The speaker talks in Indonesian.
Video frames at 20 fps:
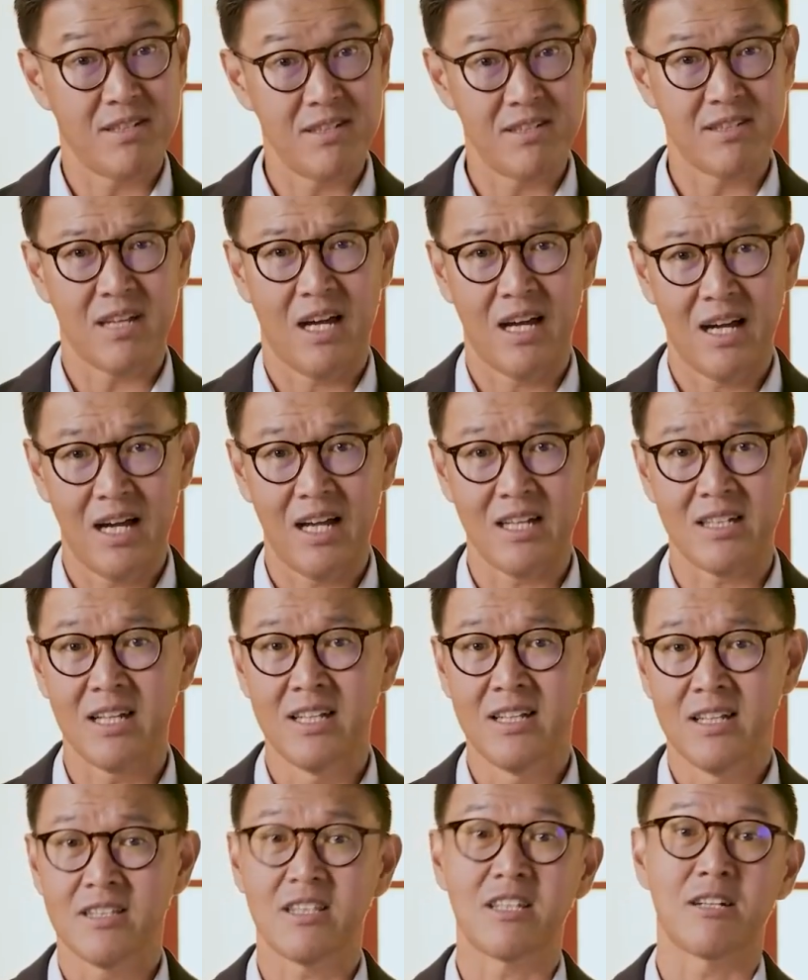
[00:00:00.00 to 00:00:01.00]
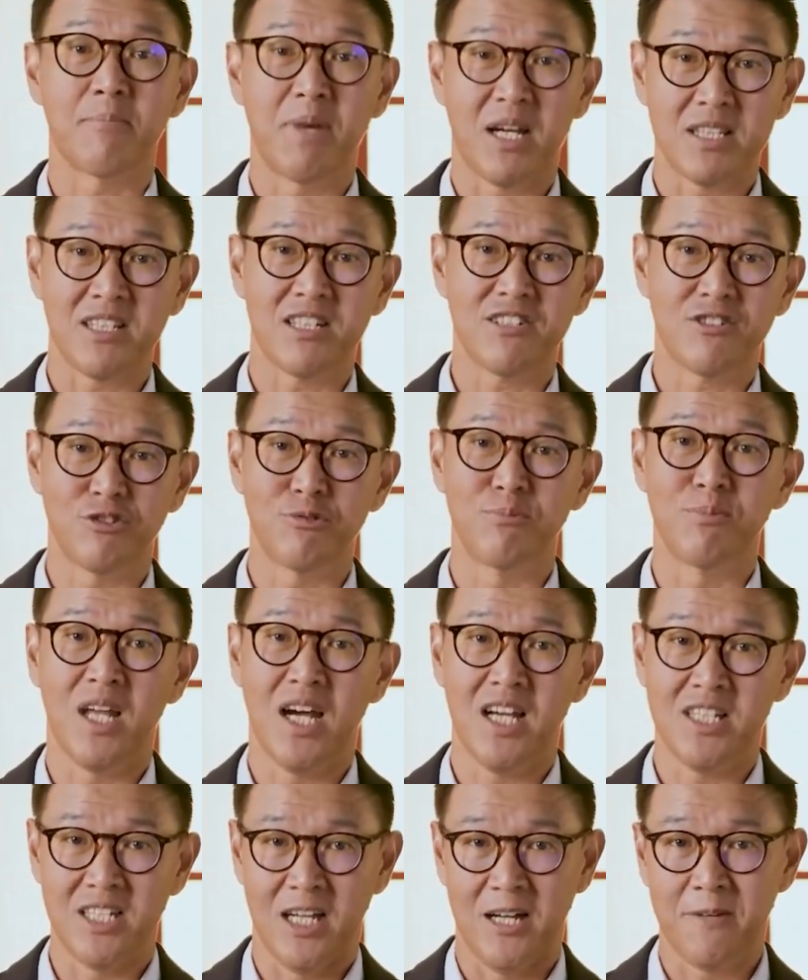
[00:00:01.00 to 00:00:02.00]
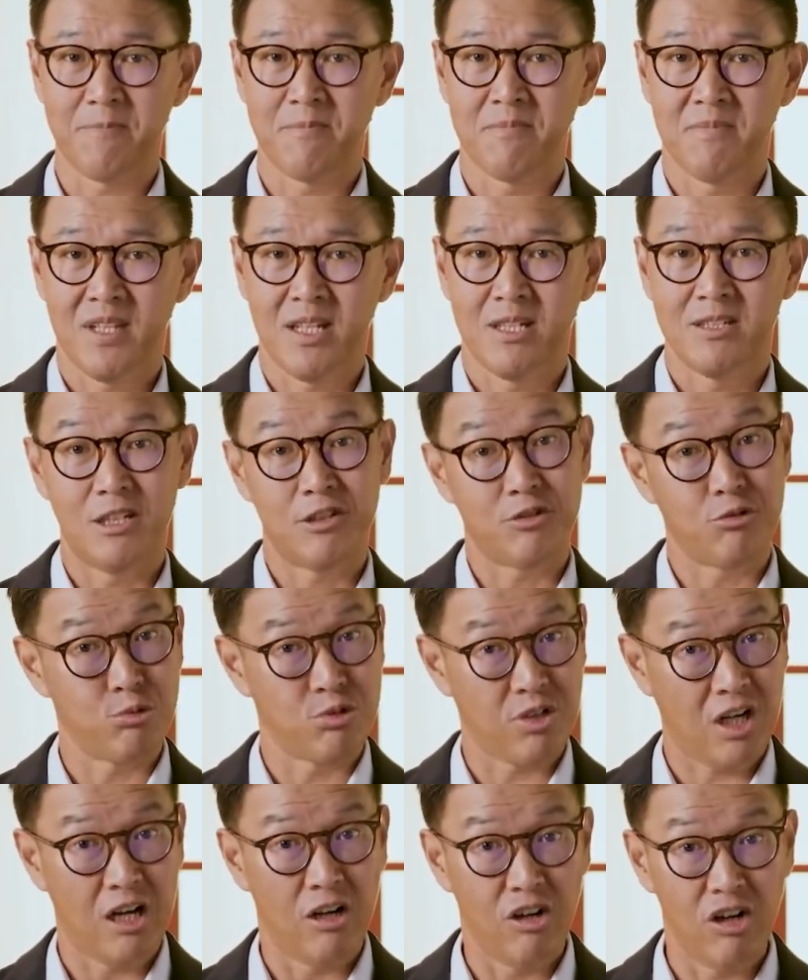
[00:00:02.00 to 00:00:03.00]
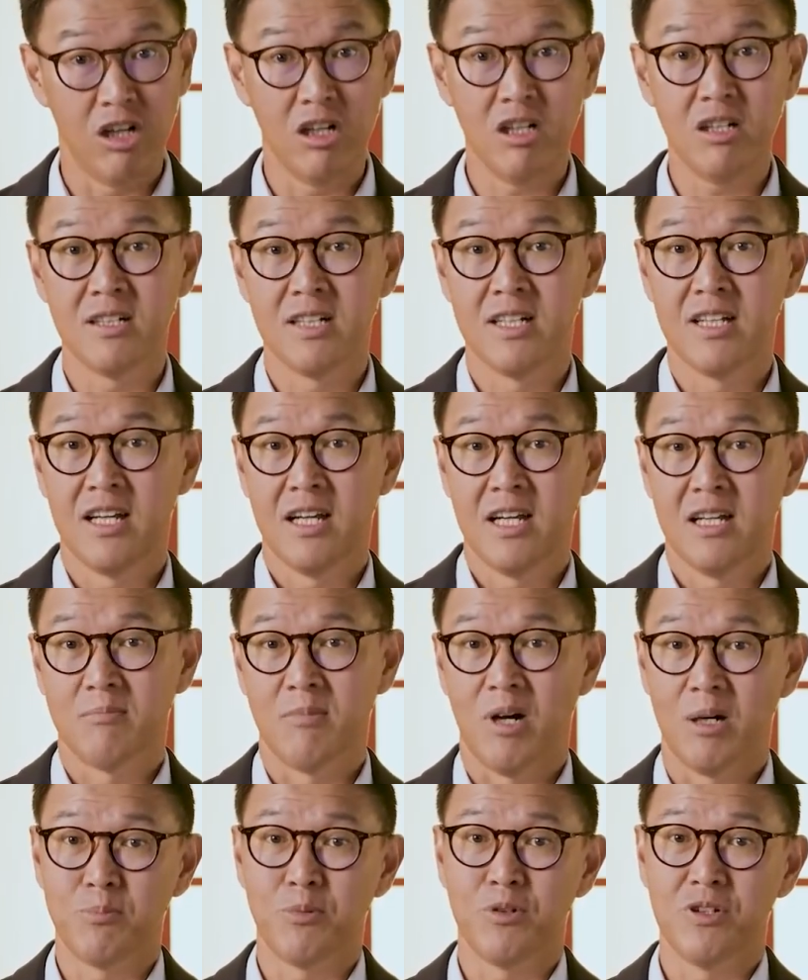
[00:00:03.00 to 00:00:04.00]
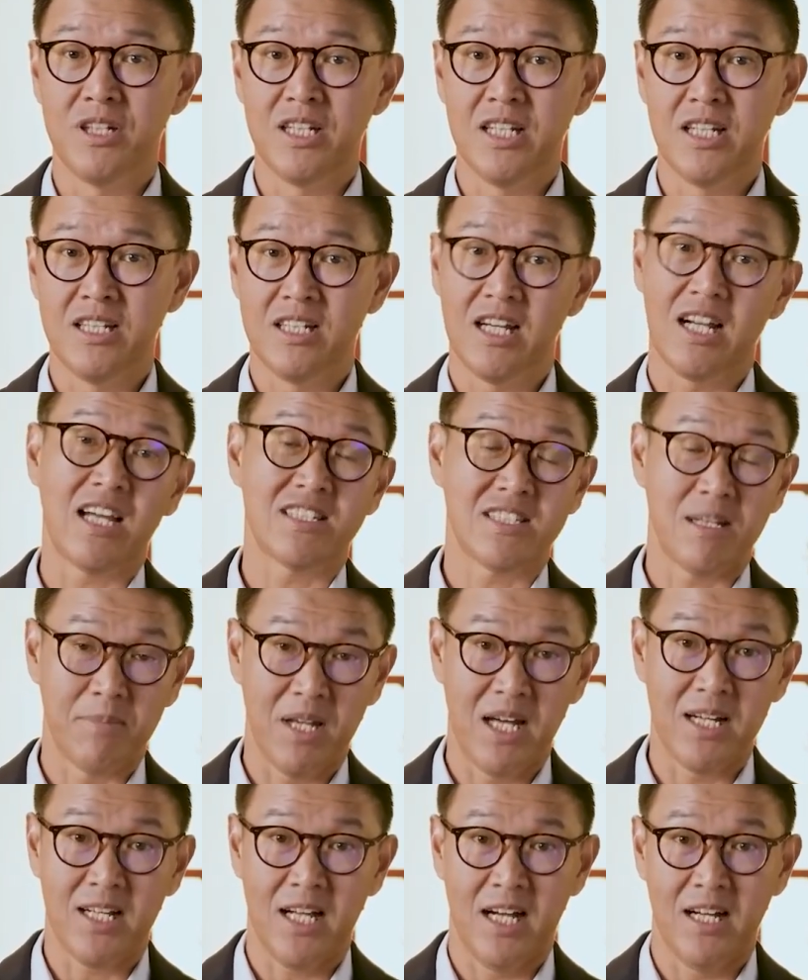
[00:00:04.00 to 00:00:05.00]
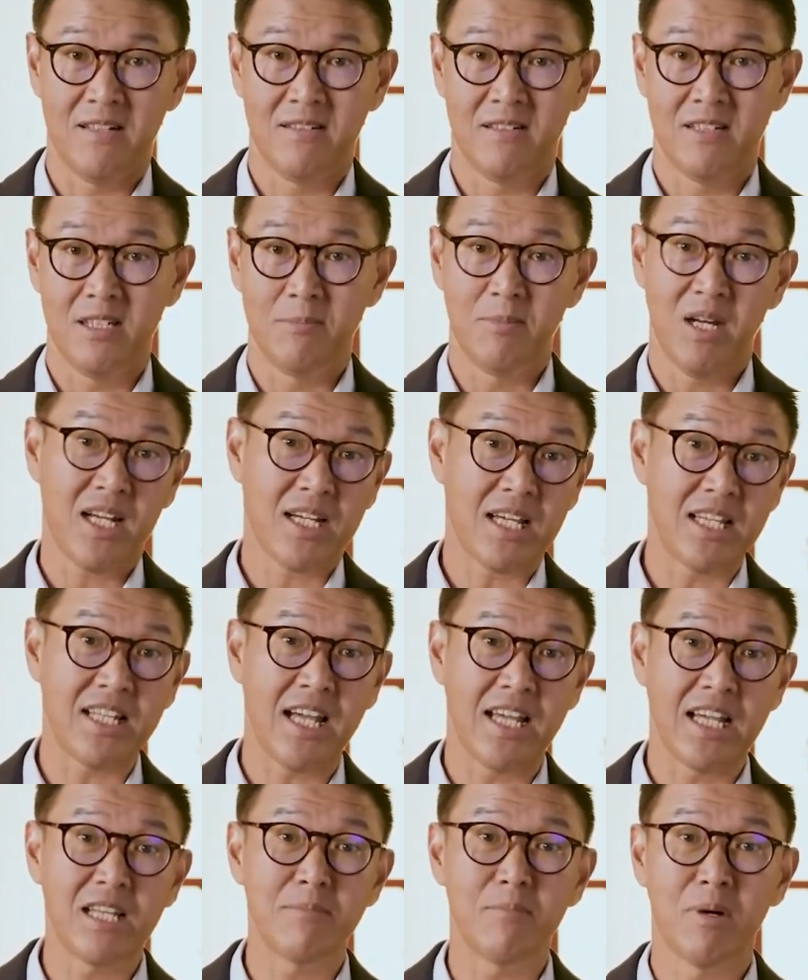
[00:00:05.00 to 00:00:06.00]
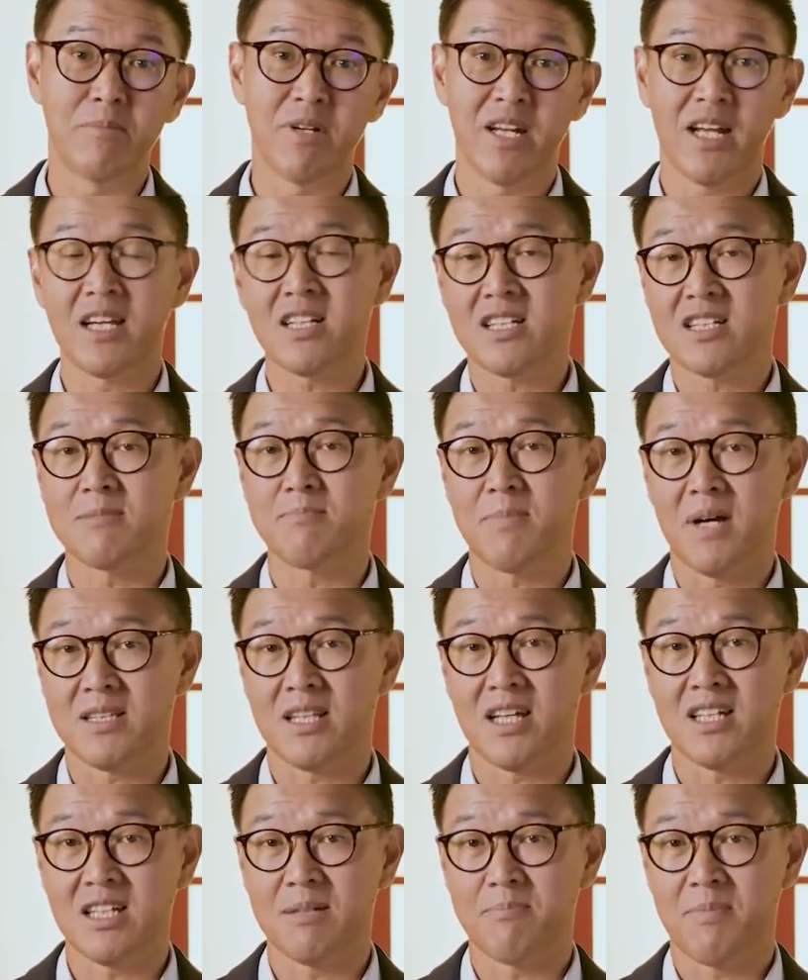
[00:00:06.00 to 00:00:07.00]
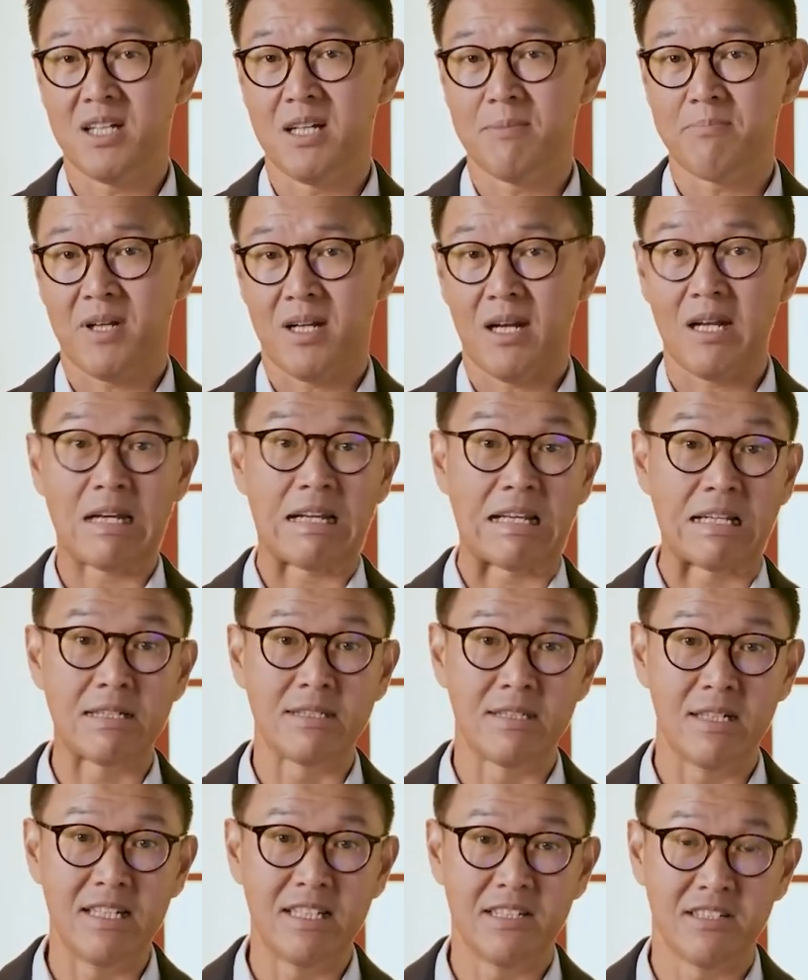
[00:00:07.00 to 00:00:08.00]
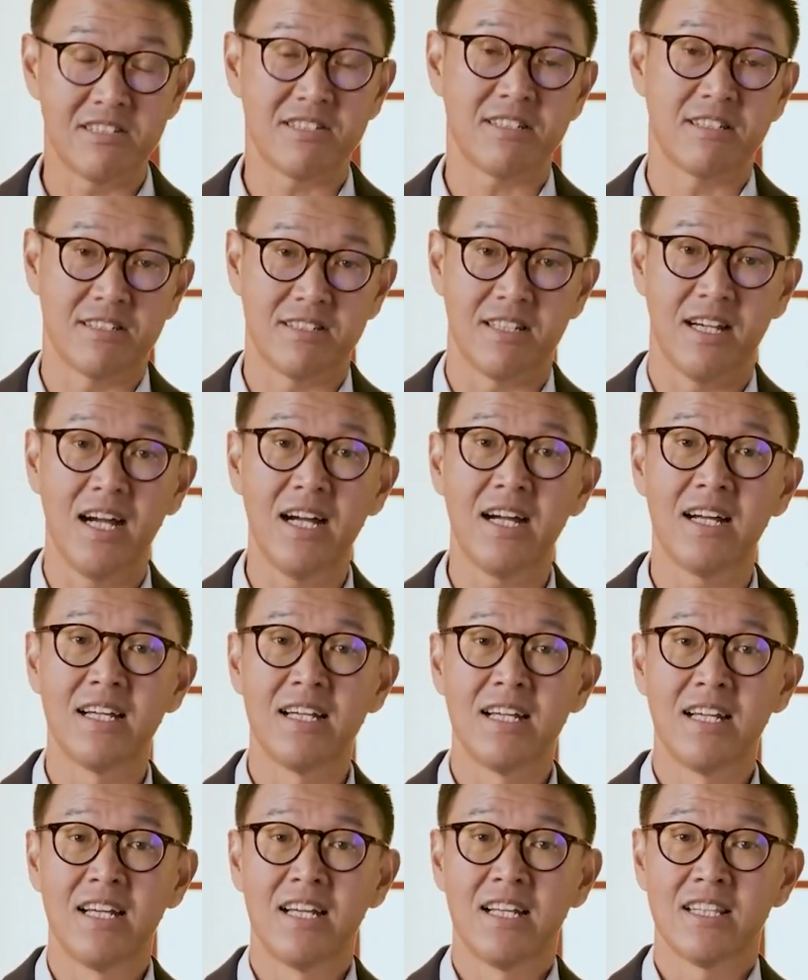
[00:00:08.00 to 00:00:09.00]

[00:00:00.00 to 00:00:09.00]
masih sangat terbatas jumlahnya di Sutra Hall maupun di The Casablanca, di mana kita ingin memberikan kesempatan kepada para leaders kita,